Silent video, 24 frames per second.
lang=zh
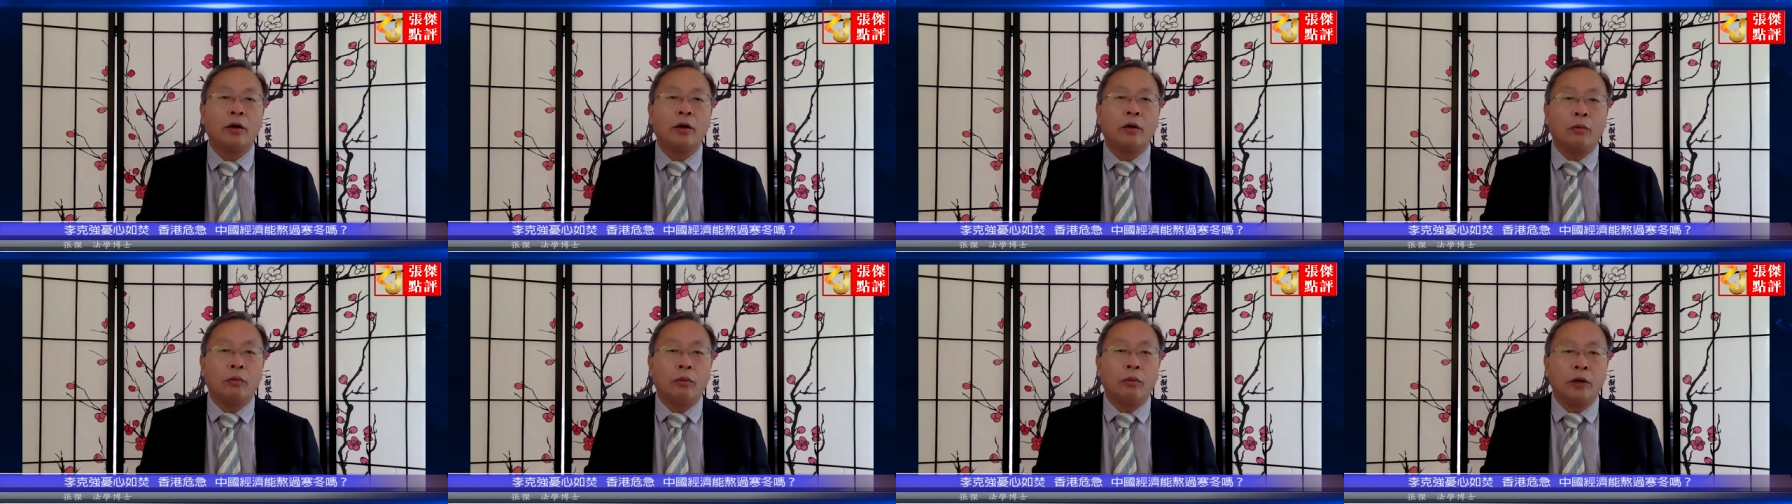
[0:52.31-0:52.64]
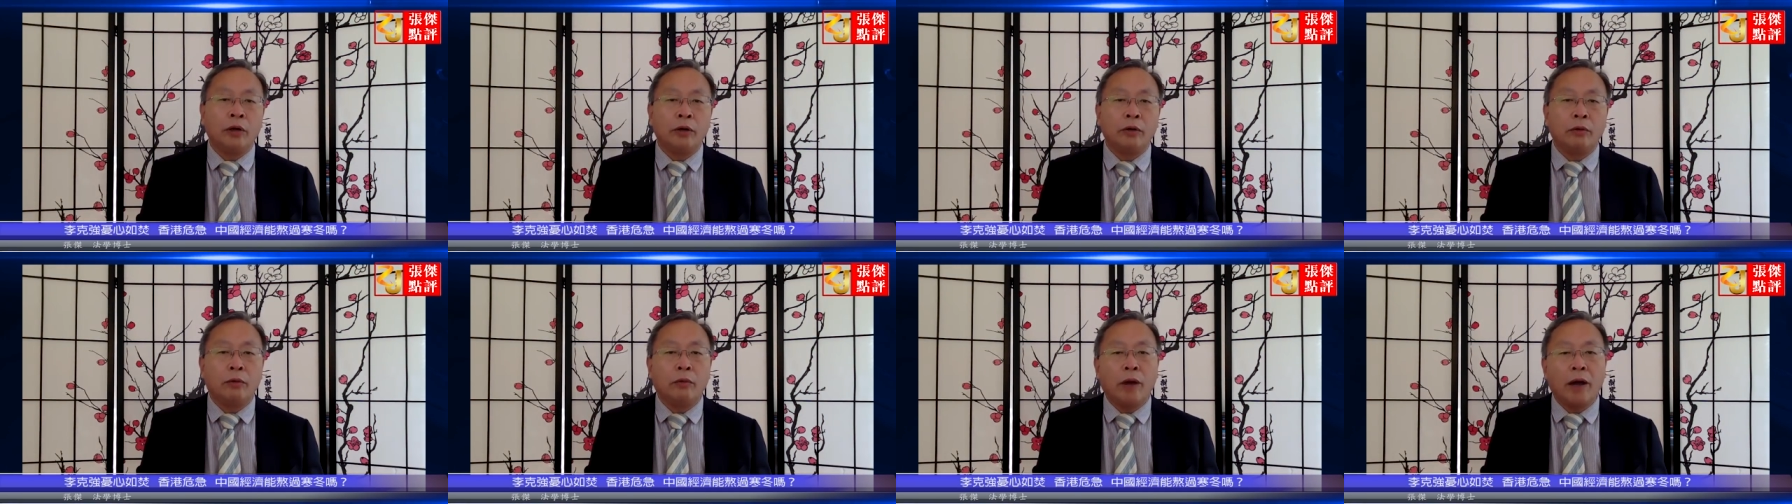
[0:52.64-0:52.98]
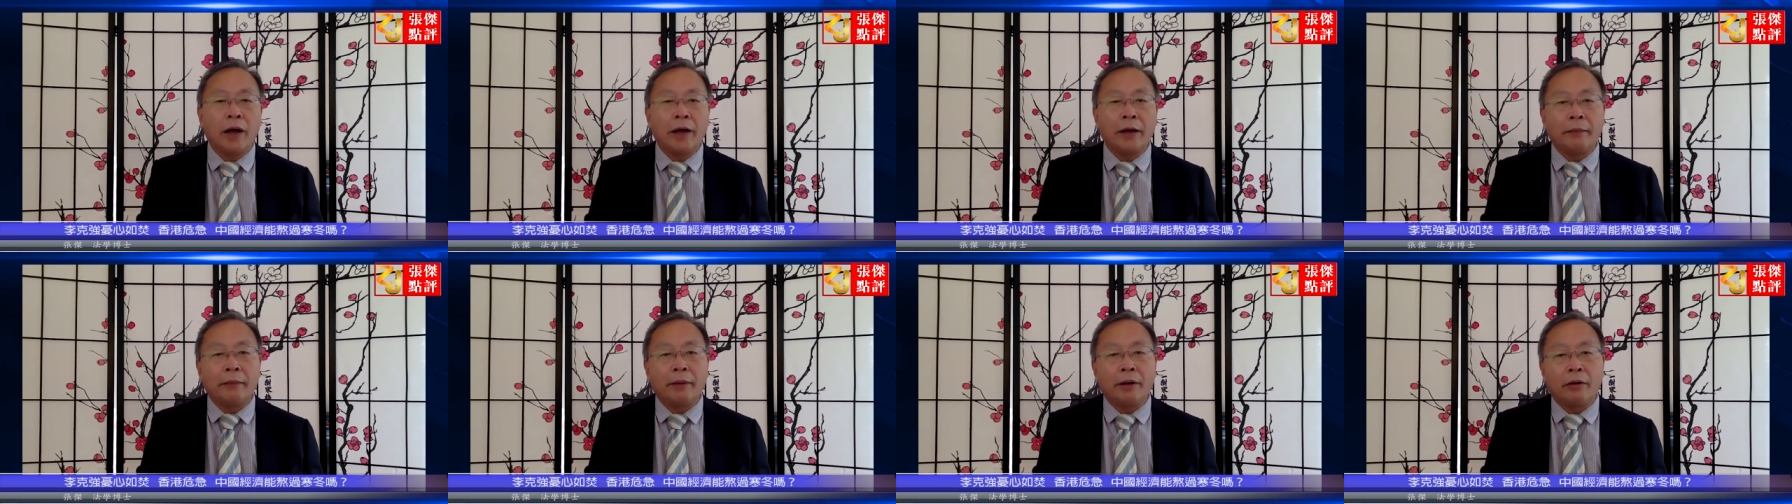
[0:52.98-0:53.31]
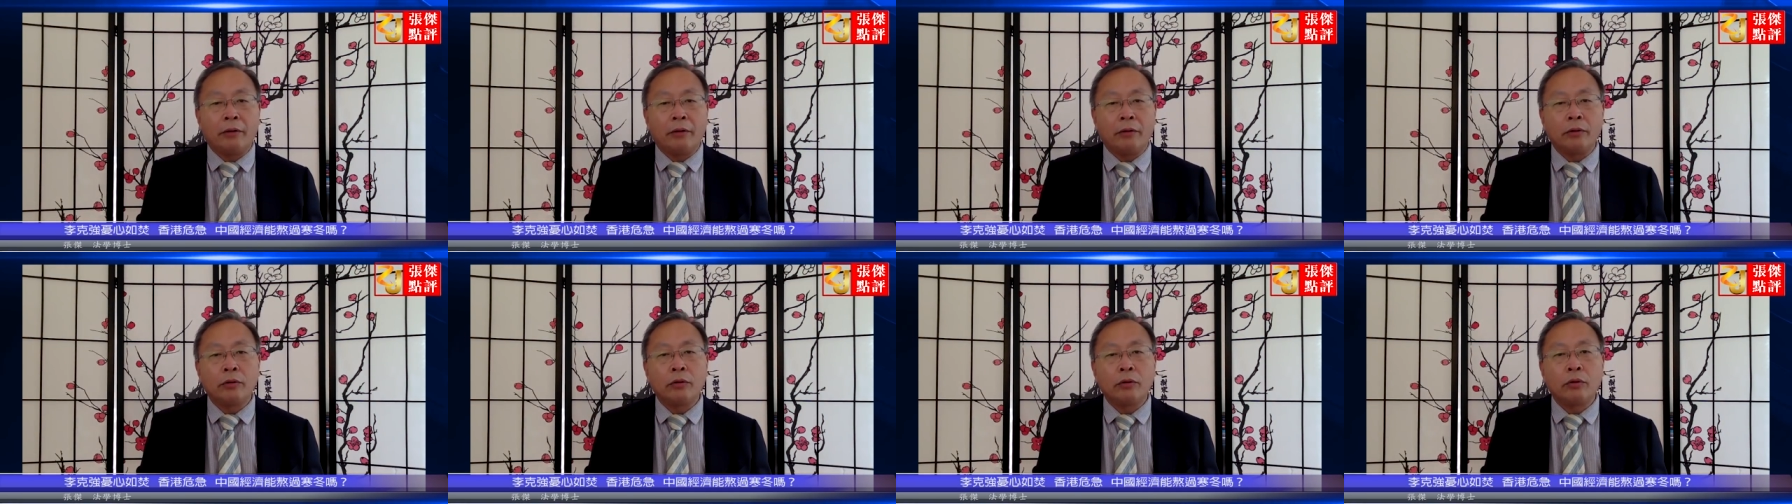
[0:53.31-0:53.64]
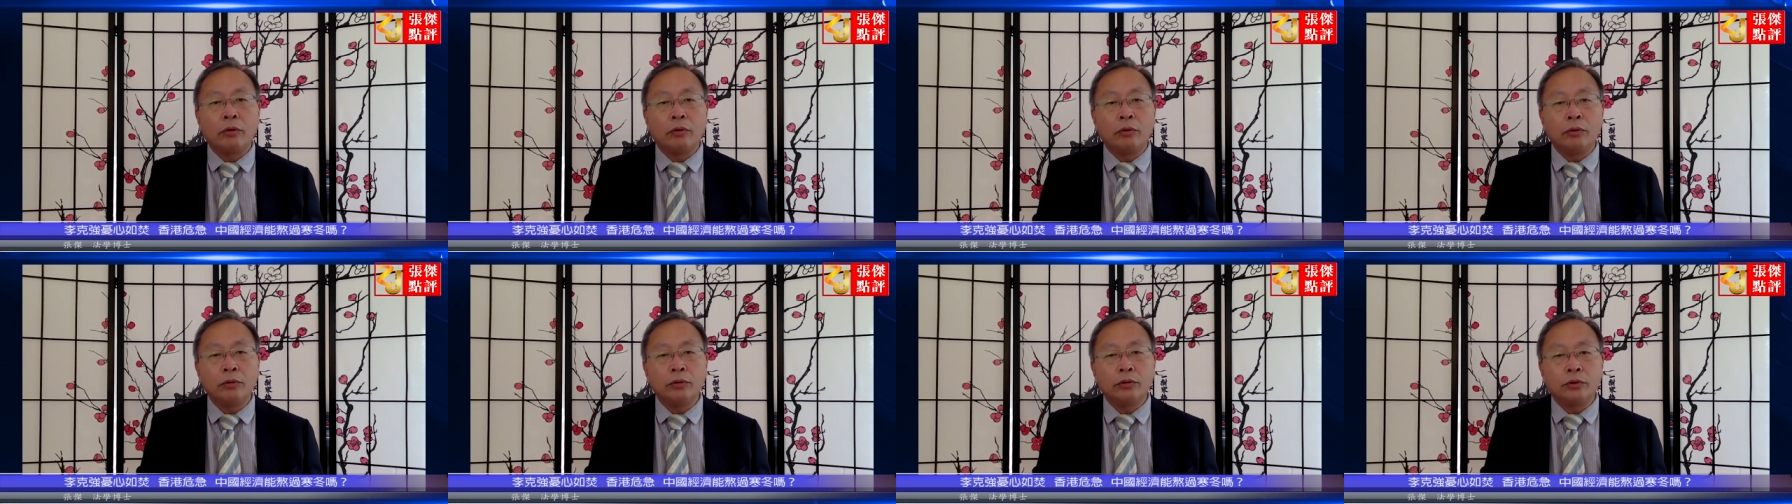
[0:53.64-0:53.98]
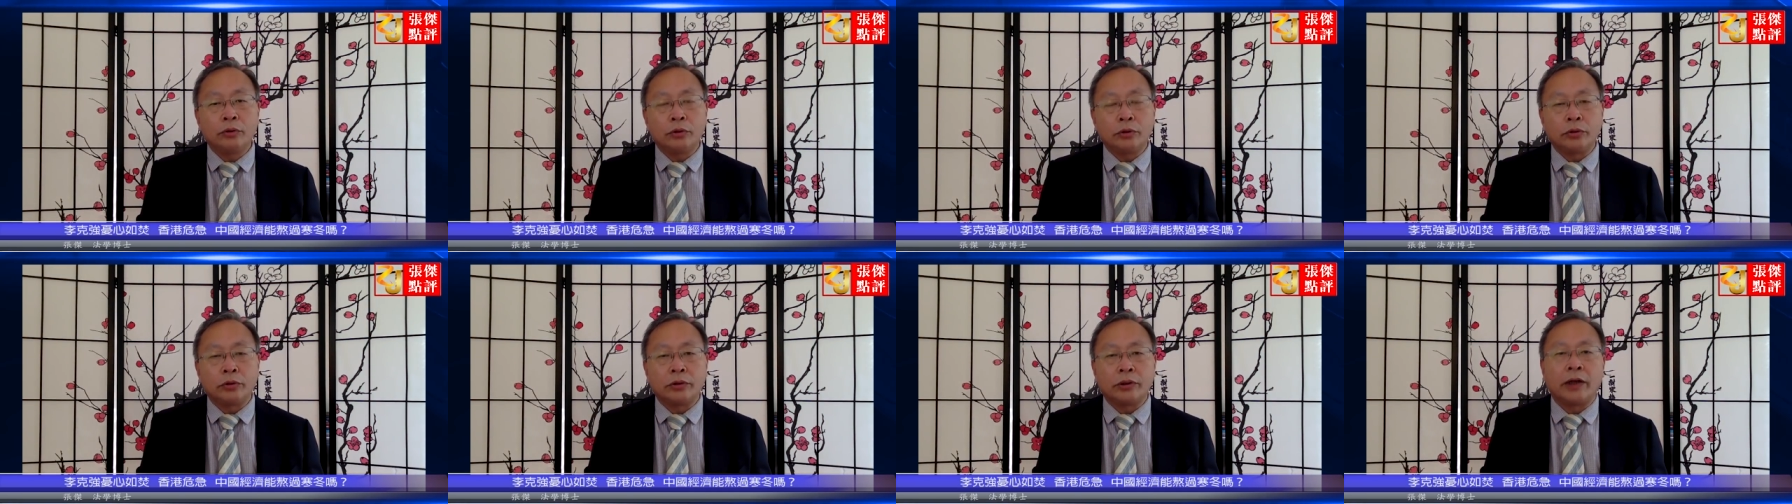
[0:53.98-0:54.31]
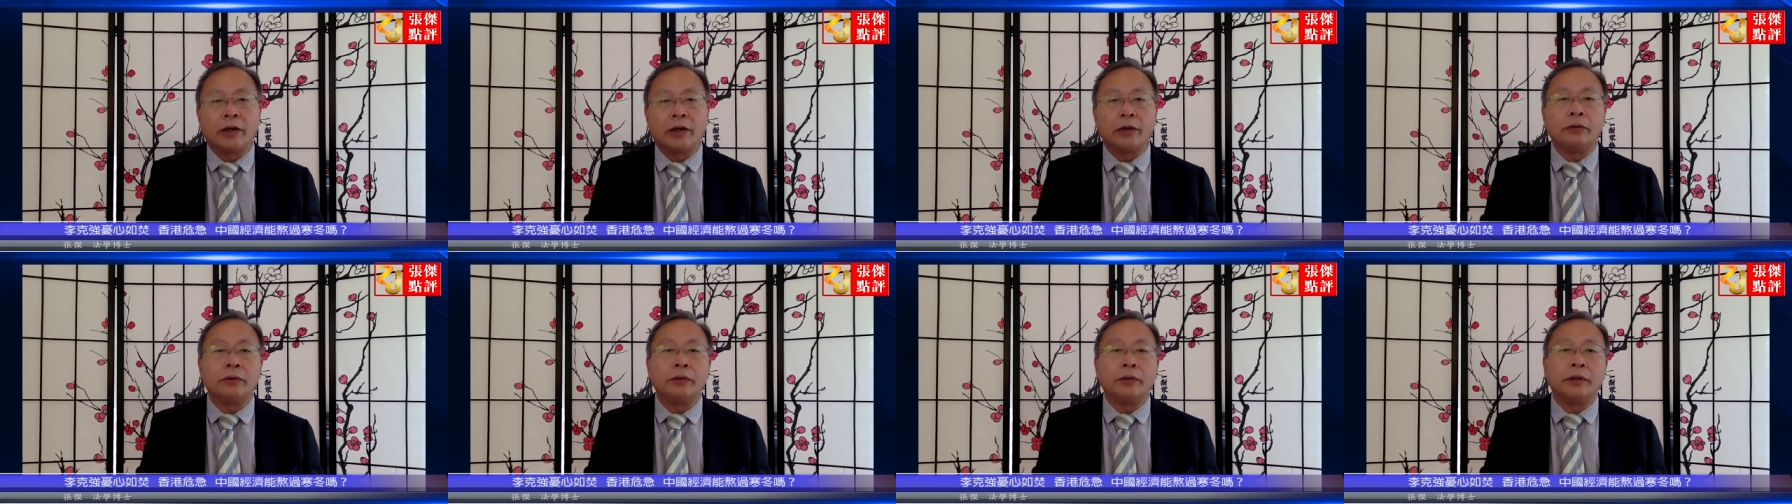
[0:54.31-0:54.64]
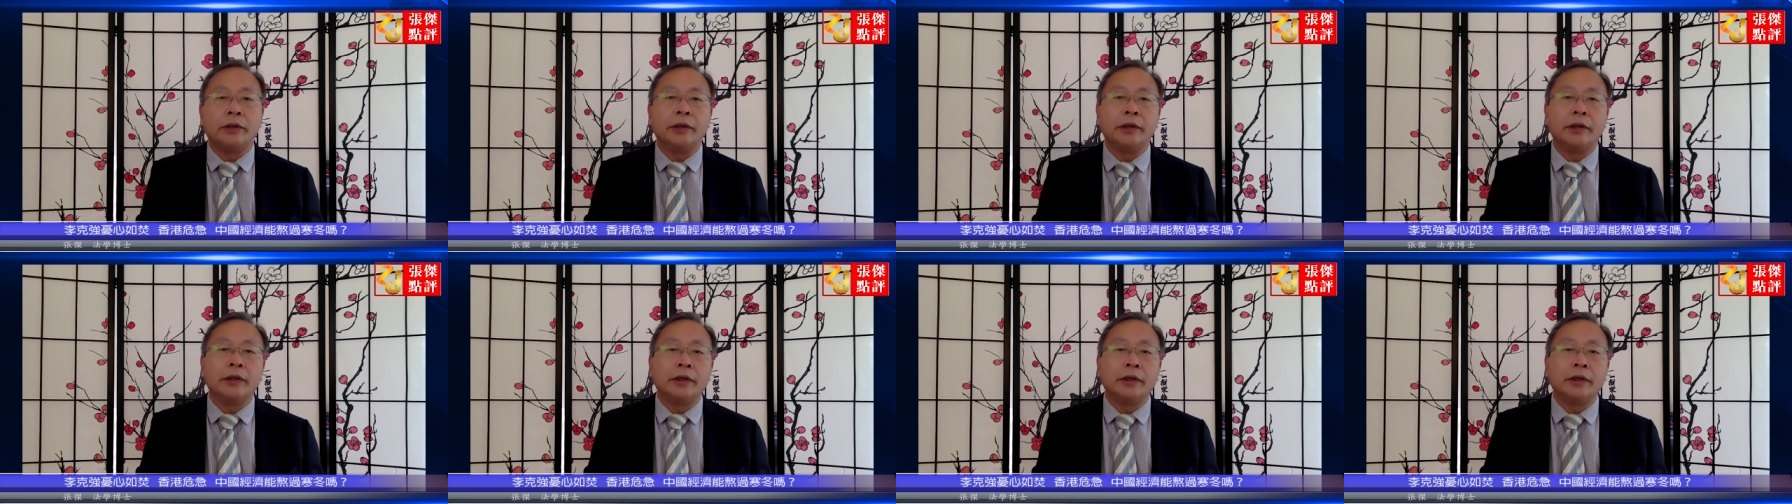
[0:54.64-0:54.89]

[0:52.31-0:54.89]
稳外贸工作座谈会，